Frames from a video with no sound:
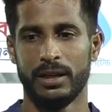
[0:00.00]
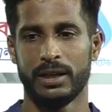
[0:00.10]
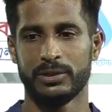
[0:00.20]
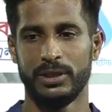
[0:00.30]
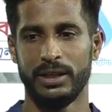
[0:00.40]

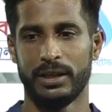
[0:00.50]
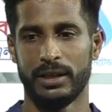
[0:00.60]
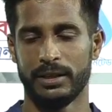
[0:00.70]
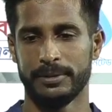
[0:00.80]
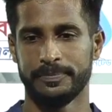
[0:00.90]
আসলে
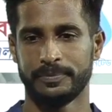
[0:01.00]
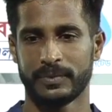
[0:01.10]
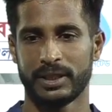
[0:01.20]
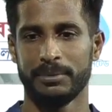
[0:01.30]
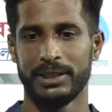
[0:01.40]

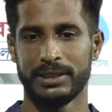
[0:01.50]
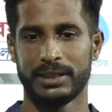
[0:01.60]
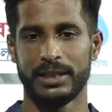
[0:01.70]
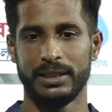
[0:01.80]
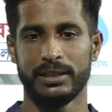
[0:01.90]
আমাদের
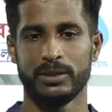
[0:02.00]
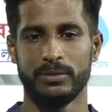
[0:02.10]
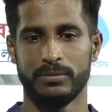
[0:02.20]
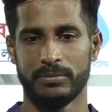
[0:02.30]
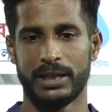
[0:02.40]
স্টার্টিংটা
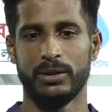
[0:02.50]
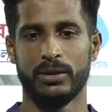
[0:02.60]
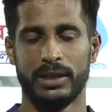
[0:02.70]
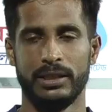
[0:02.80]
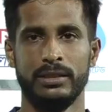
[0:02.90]
ভালো
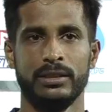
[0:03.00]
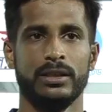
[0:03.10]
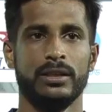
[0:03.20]
হয়নি